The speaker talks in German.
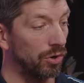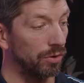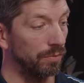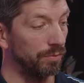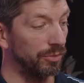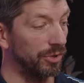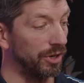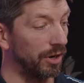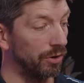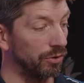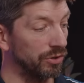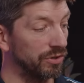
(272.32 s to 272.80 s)

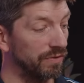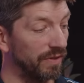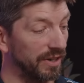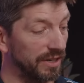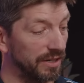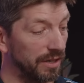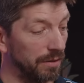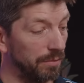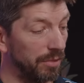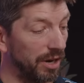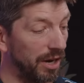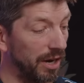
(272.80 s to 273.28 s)
mit
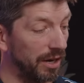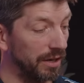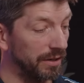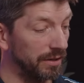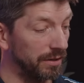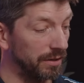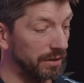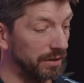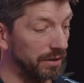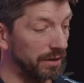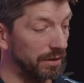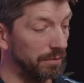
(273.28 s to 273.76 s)

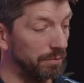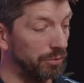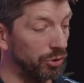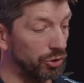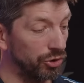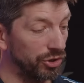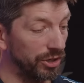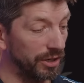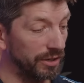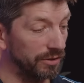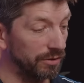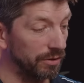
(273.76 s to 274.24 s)
auswechselbaren äh,
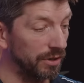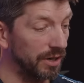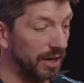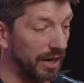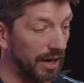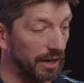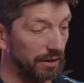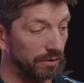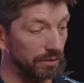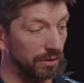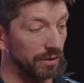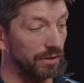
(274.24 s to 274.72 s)
Bushings und
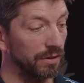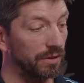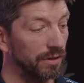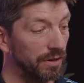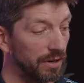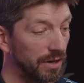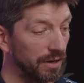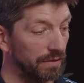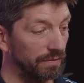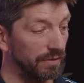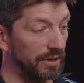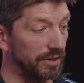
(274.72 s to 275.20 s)
Lagern,
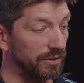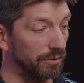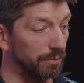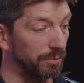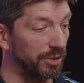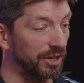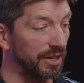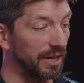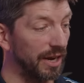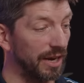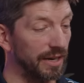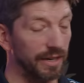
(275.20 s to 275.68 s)
weil so ein
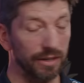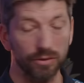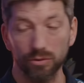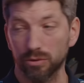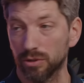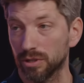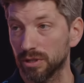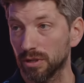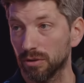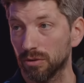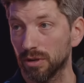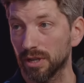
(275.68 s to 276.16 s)
Pedal
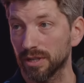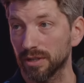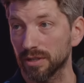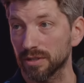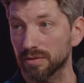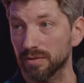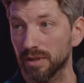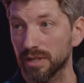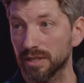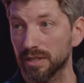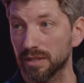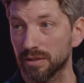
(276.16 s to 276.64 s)
natürlich auch
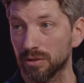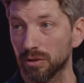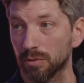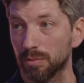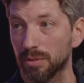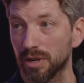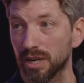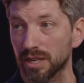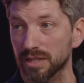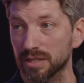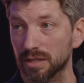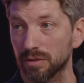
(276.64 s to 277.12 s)
andersweitig noch
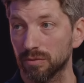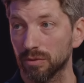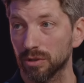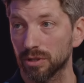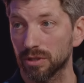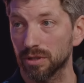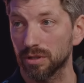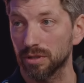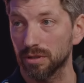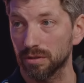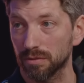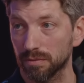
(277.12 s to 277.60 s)
belastet
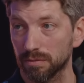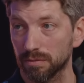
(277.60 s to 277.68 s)
wird.